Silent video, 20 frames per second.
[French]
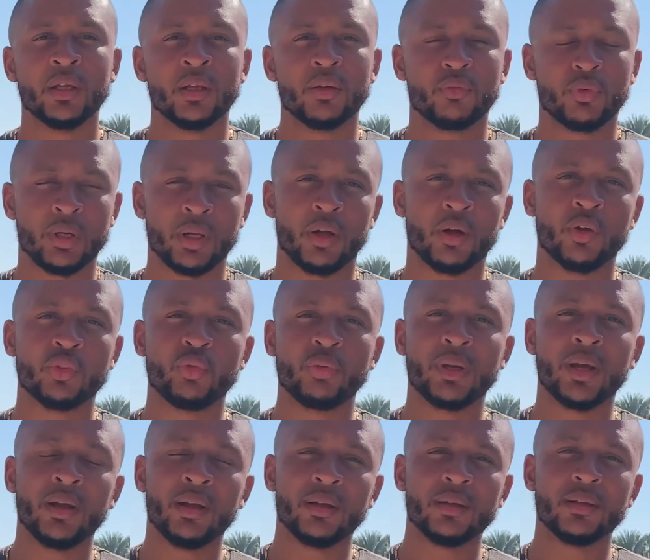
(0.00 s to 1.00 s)
Voilà, en tout
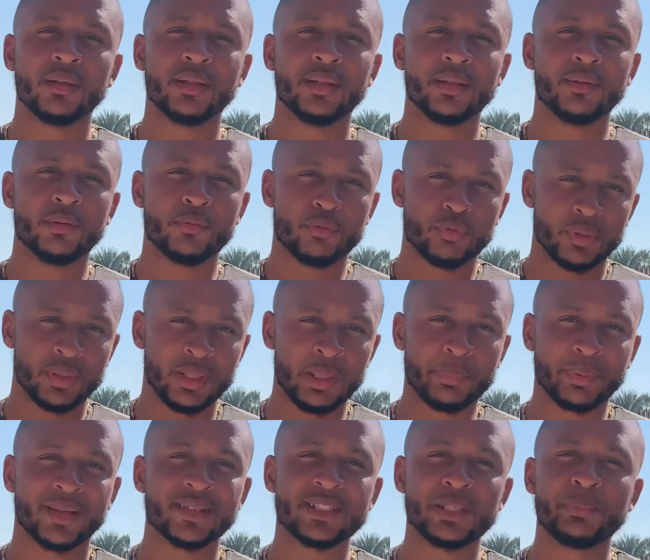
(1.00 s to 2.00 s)
cas, les
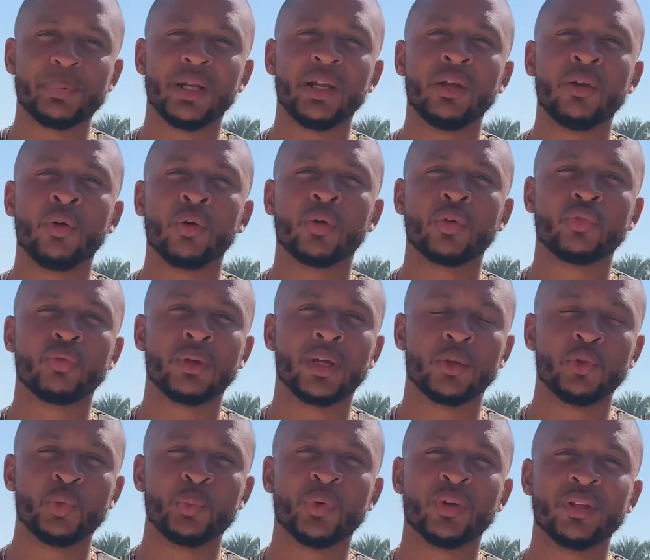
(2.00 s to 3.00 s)
principales langues en tout cas
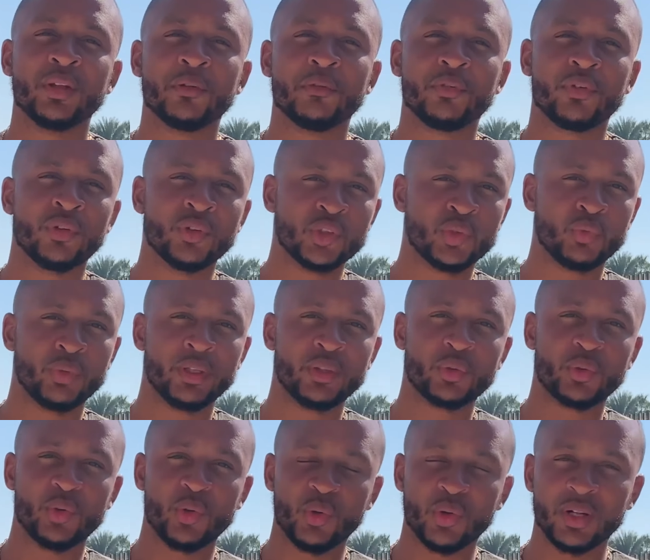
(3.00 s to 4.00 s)
demandées en France vont être
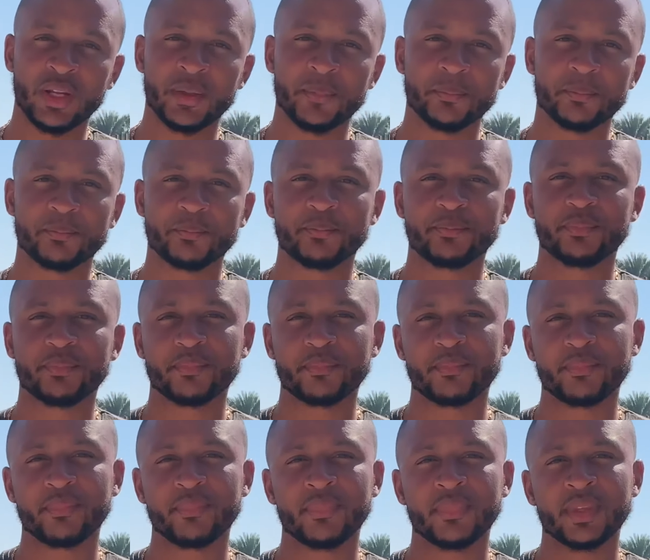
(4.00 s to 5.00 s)
l'anglais,
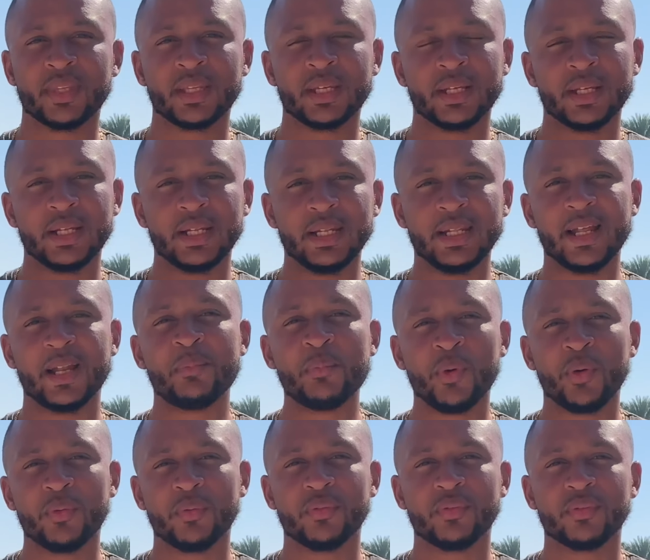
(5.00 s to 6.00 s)

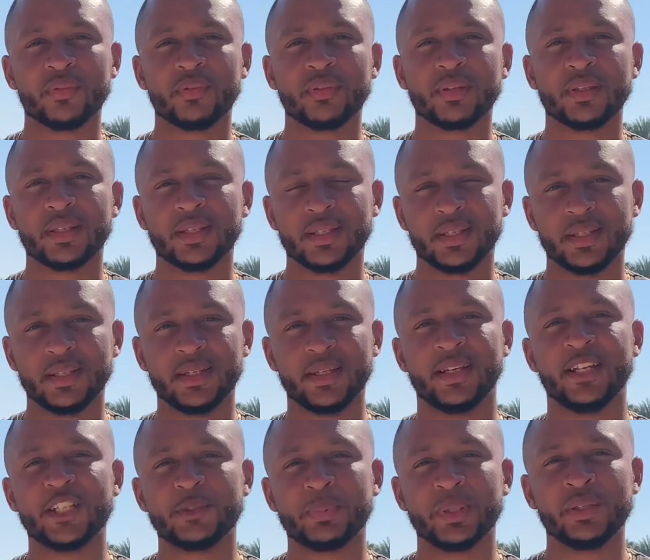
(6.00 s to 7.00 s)
l'allemand et
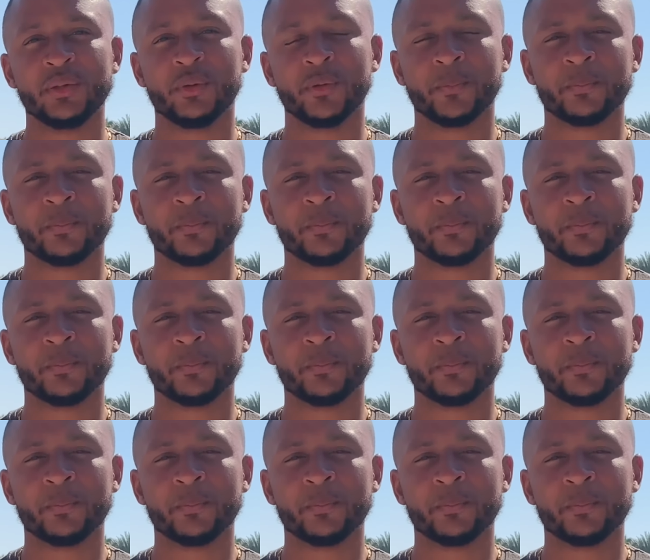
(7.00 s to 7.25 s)
l'espagnol.